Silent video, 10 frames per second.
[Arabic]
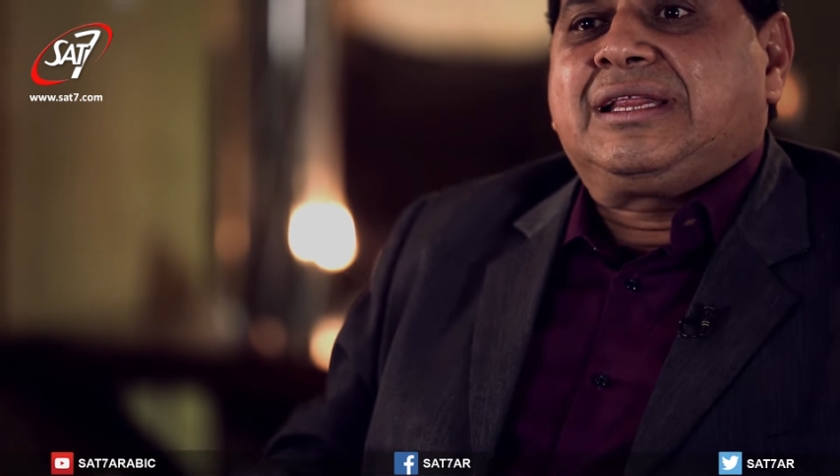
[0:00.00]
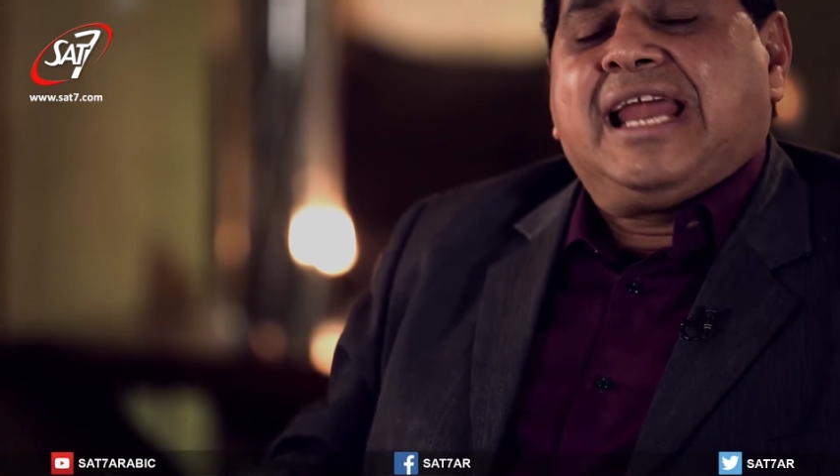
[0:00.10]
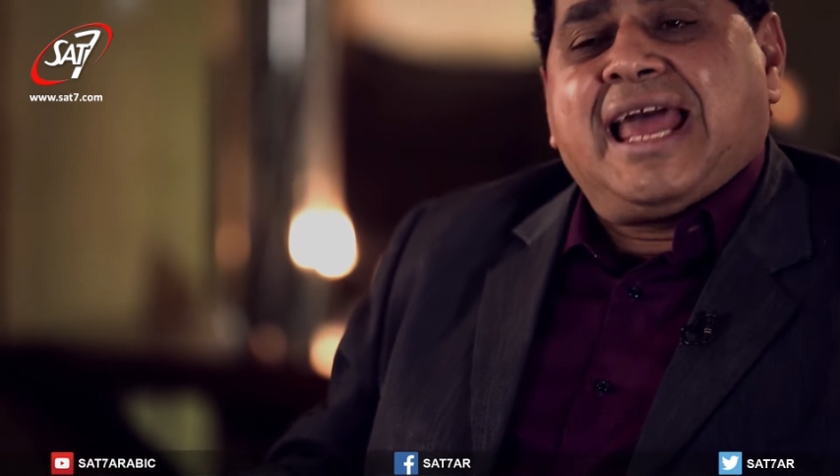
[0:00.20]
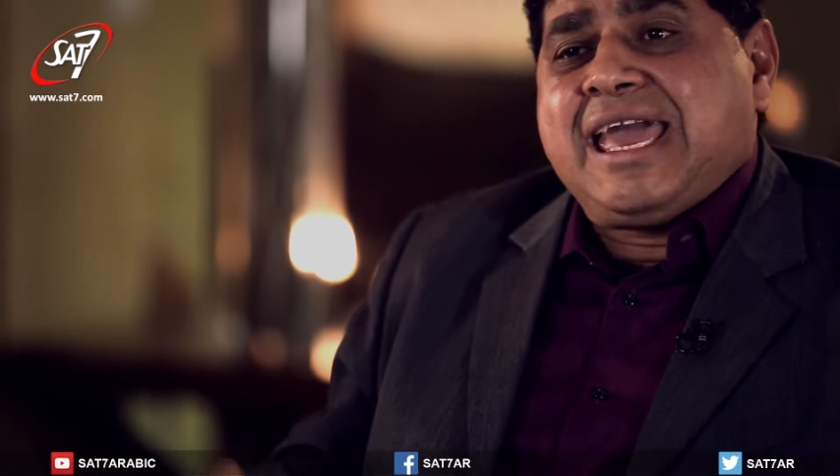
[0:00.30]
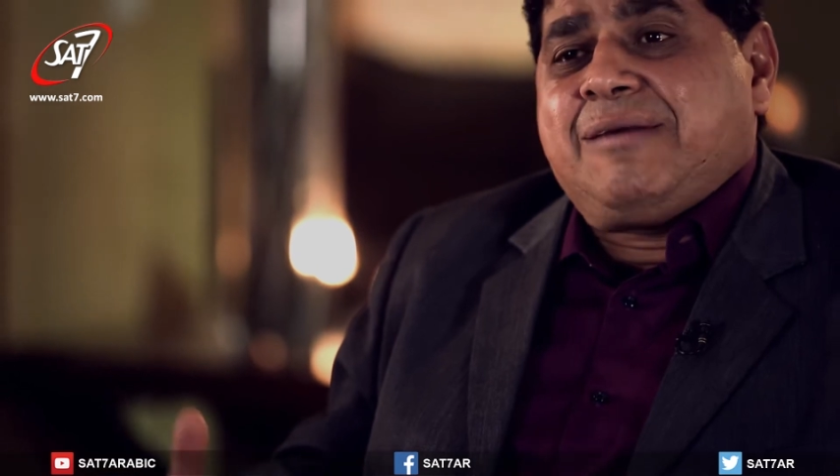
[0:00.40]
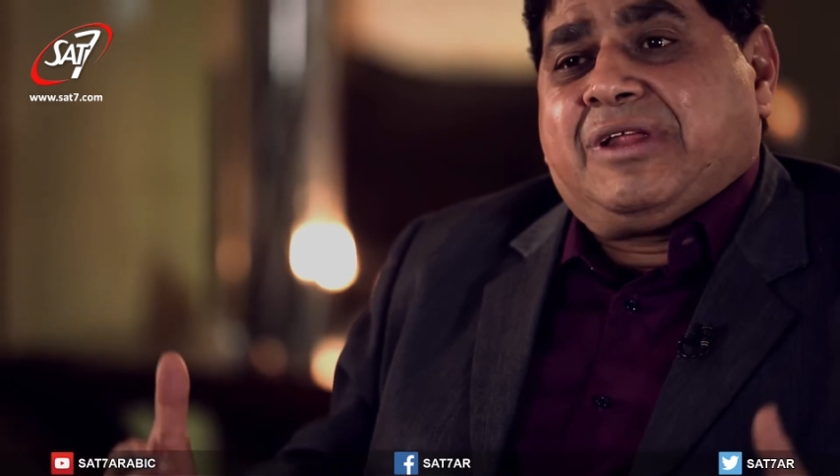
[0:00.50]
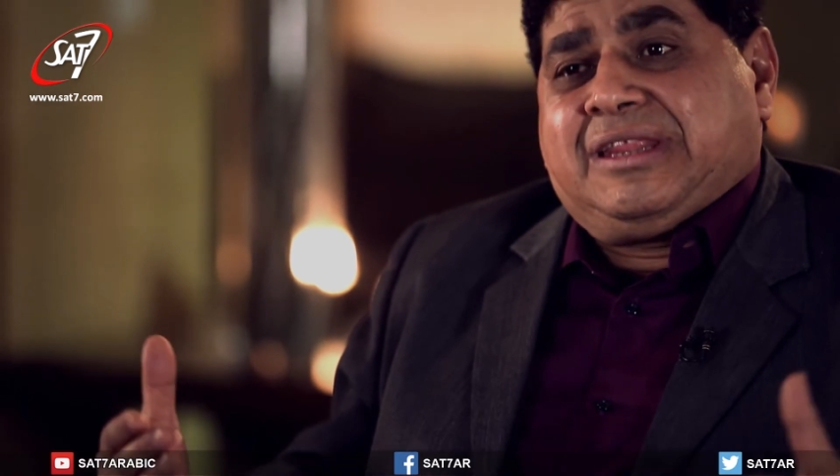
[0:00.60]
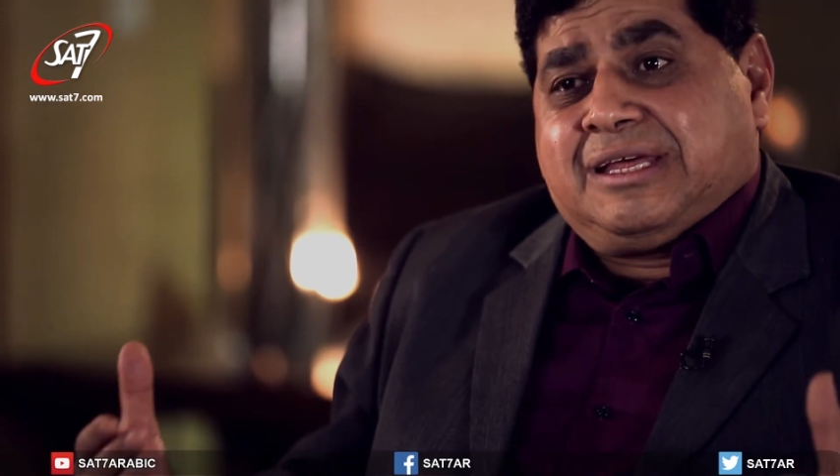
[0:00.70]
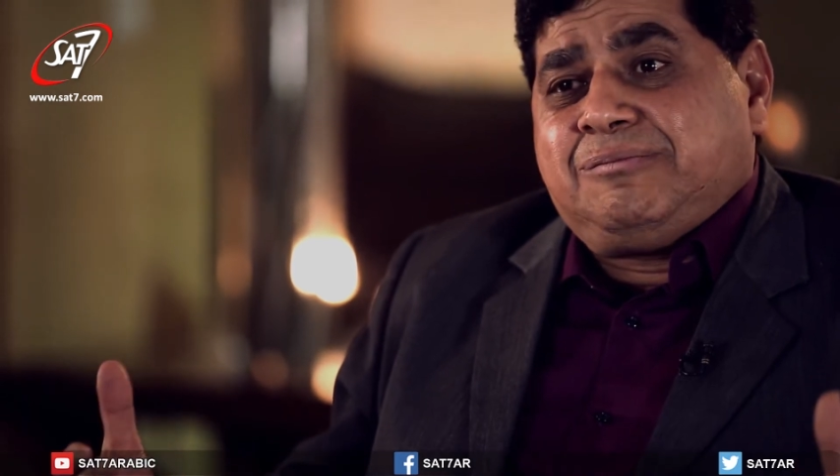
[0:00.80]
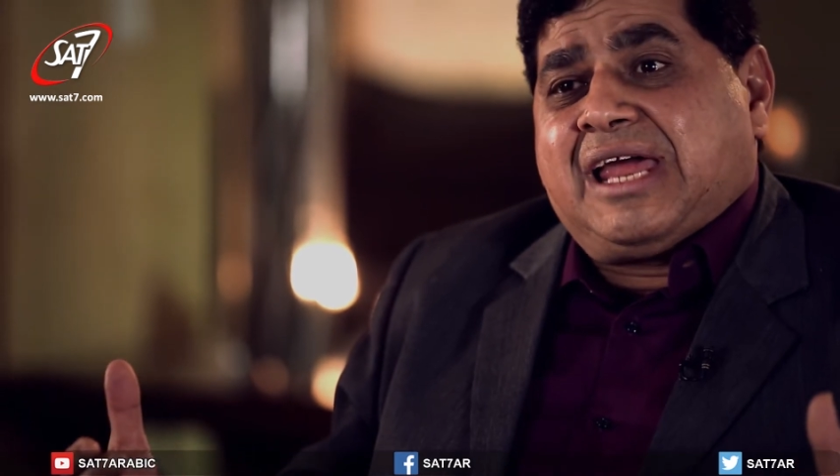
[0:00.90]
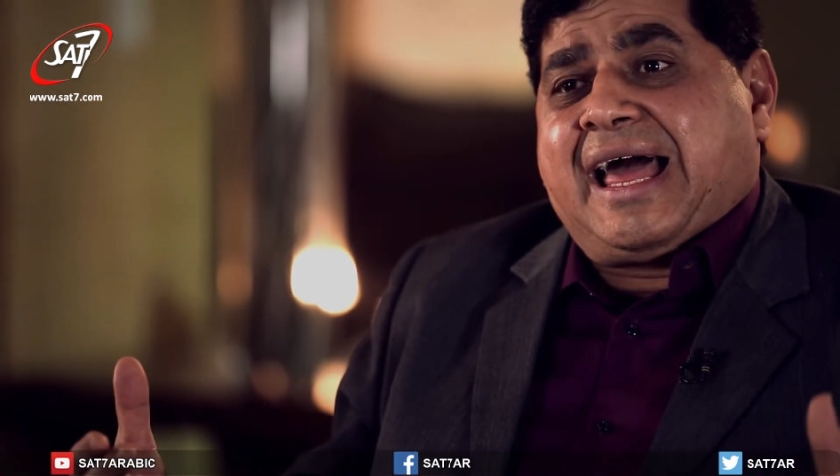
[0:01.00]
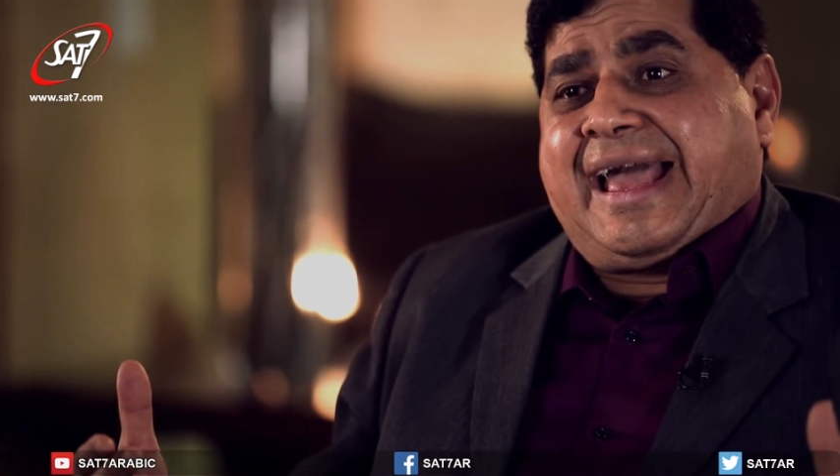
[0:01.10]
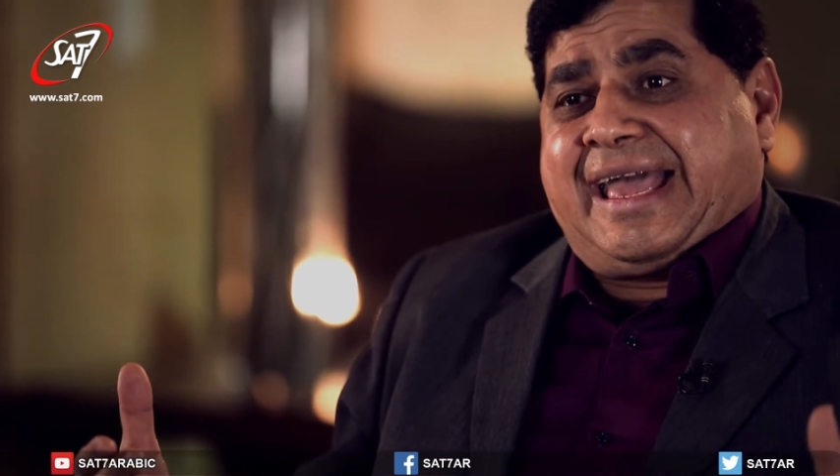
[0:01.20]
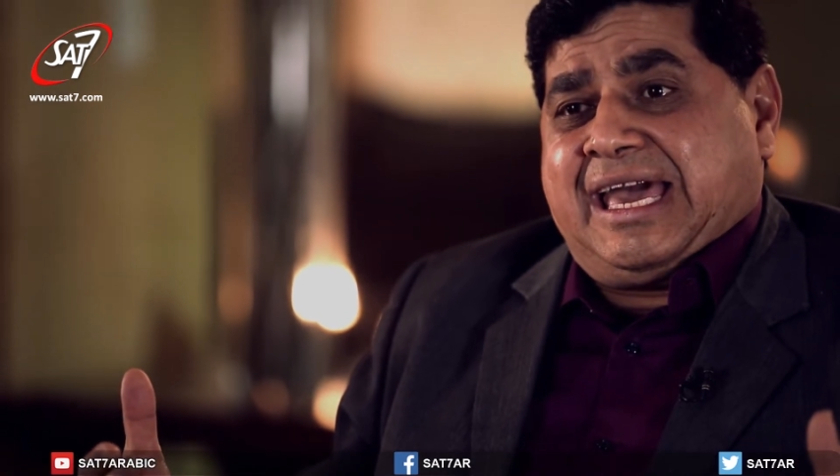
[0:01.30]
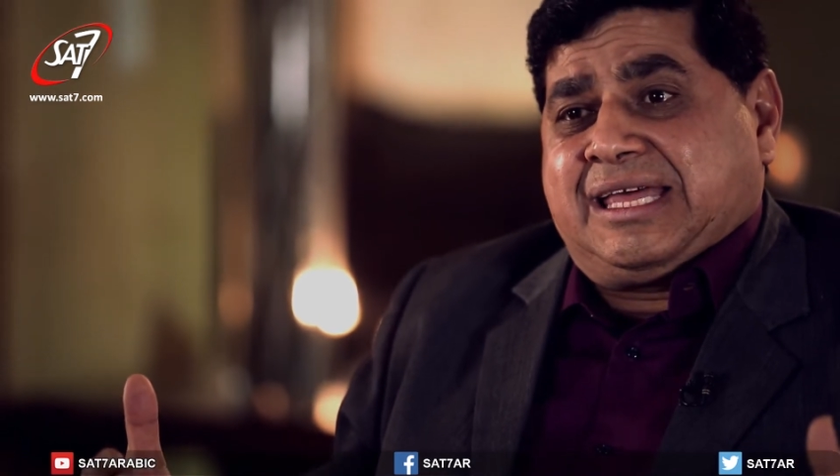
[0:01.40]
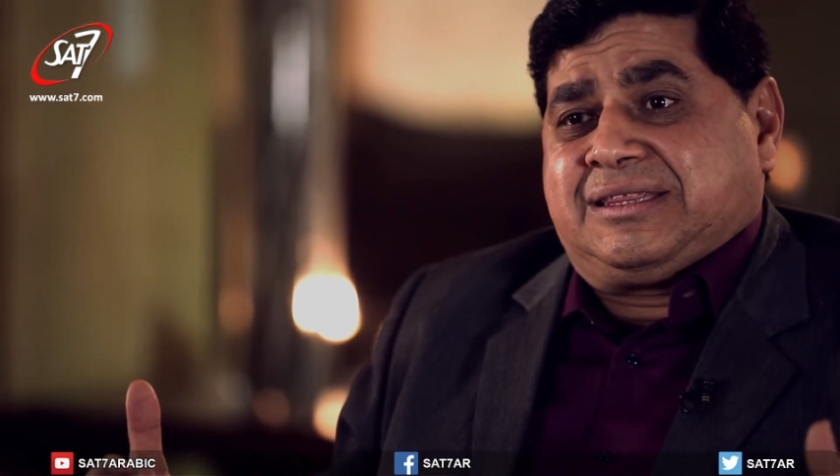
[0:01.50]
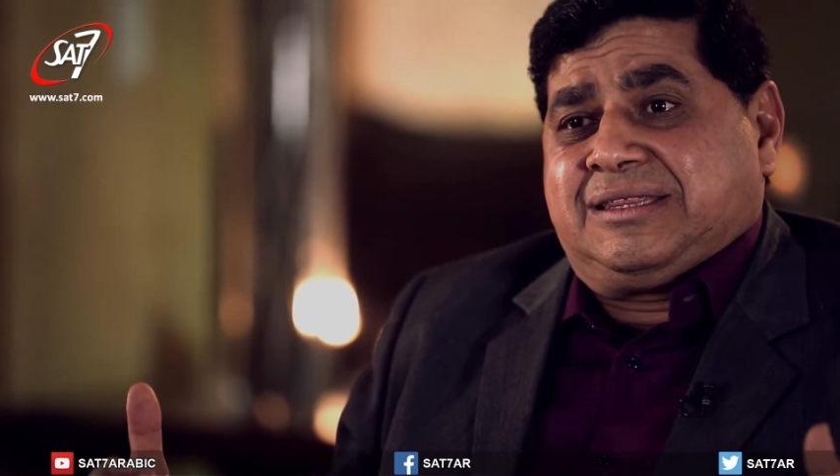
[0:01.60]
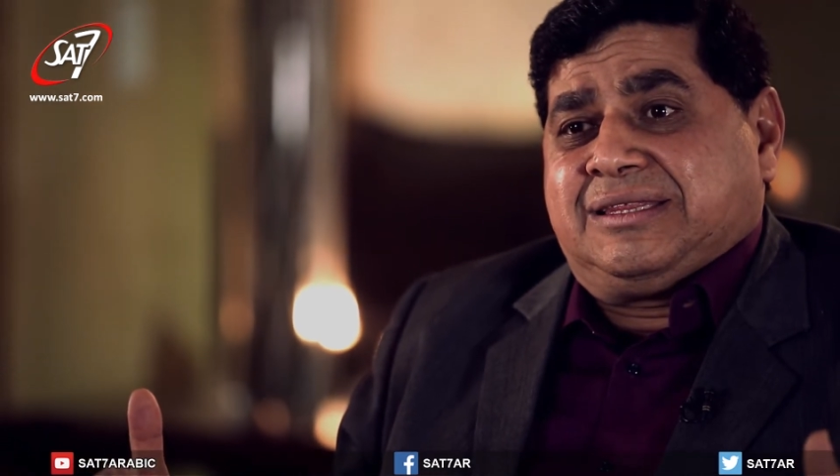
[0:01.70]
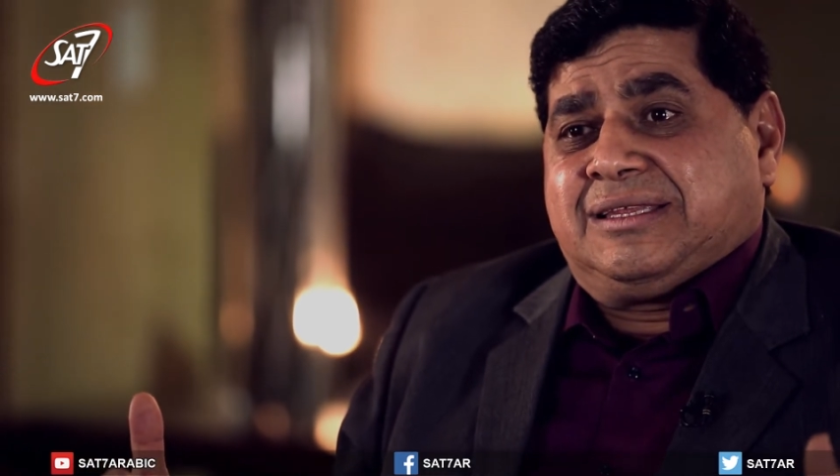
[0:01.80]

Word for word: تلاقي من ضمن الحاجات